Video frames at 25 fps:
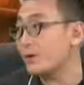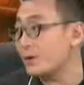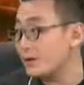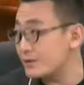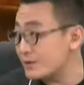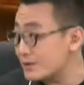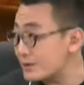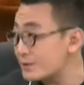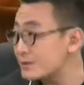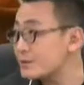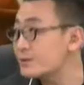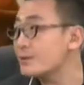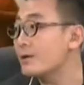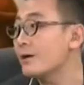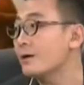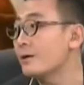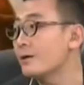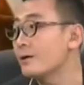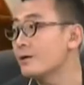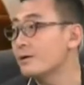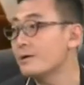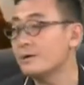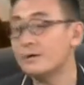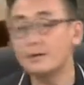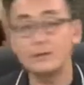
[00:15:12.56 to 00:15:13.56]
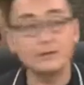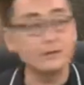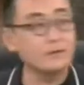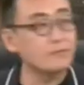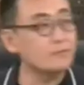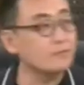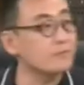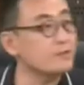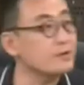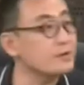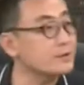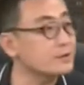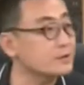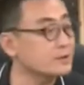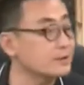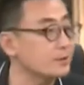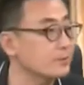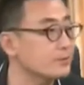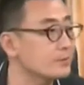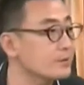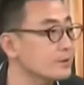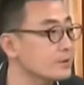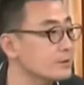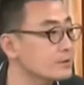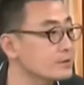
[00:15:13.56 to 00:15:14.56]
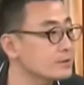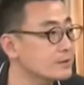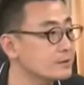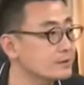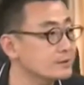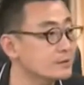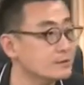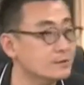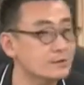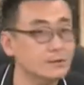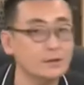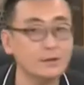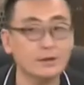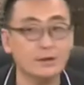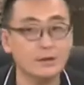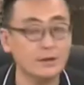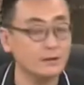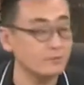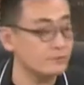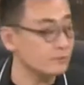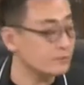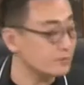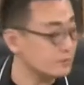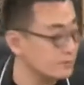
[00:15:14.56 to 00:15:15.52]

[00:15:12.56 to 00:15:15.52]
倒很相像。为什么这次？哎，